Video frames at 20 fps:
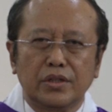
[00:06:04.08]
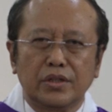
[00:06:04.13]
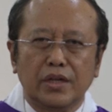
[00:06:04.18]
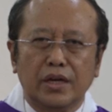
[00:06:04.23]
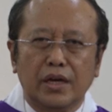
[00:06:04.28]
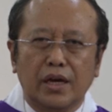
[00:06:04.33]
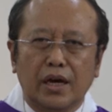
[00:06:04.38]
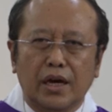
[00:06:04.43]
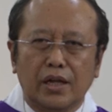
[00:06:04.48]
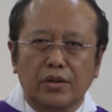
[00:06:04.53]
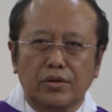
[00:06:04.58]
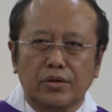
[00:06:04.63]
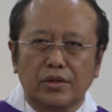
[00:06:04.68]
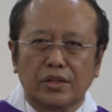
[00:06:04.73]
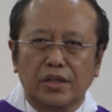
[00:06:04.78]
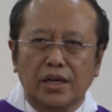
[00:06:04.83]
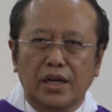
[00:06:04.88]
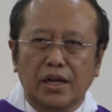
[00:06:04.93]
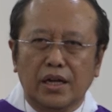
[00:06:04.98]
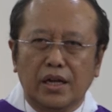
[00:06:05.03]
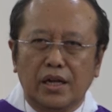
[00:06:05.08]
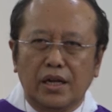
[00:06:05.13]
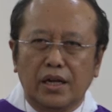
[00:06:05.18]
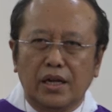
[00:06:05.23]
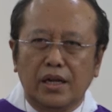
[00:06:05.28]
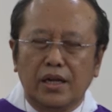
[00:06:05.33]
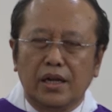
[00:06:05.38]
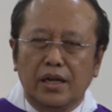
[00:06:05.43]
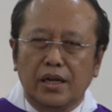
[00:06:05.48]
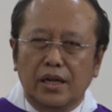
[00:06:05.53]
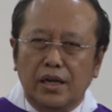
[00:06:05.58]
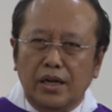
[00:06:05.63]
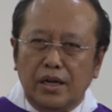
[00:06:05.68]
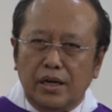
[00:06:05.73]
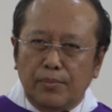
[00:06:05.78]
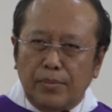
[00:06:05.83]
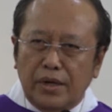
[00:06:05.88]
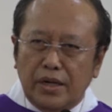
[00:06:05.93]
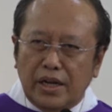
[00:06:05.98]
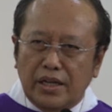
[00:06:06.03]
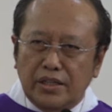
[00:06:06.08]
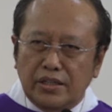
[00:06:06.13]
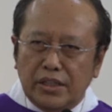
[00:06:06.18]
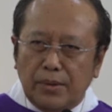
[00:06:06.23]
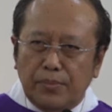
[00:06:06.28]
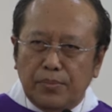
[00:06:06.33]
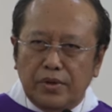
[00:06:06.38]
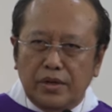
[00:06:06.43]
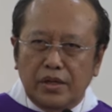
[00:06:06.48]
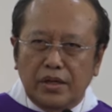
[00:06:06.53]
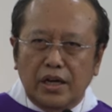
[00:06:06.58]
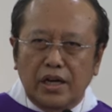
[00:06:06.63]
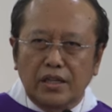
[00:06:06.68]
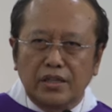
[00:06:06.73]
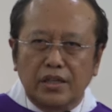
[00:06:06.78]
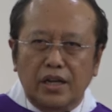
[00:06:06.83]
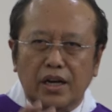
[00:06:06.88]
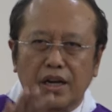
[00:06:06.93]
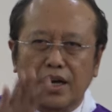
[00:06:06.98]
dia atau dia e, menancap gasnya